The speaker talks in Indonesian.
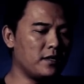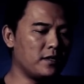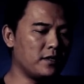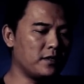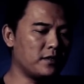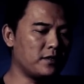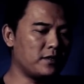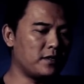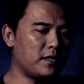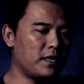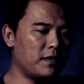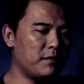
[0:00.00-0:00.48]

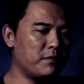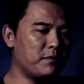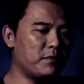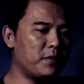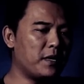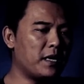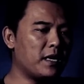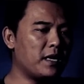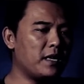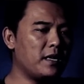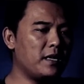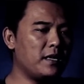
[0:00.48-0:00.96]

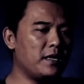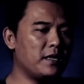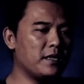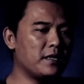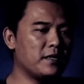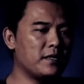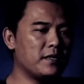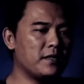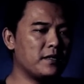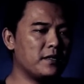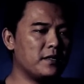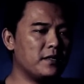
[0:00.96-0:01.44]
sampai
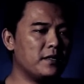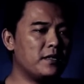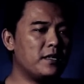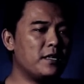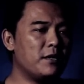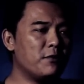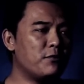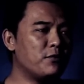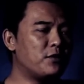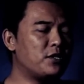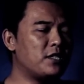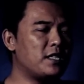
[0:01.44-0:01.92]

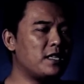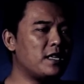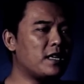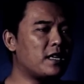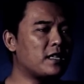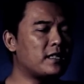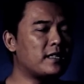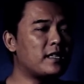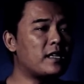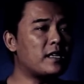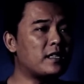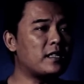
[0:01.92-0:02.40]
di
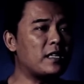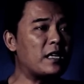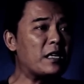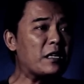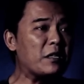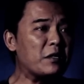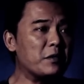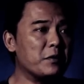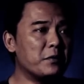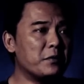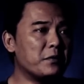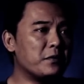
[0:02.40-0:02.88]
usia
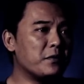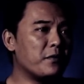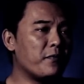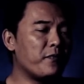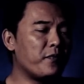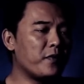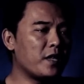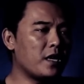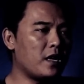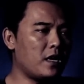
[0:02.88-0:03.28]
tertentu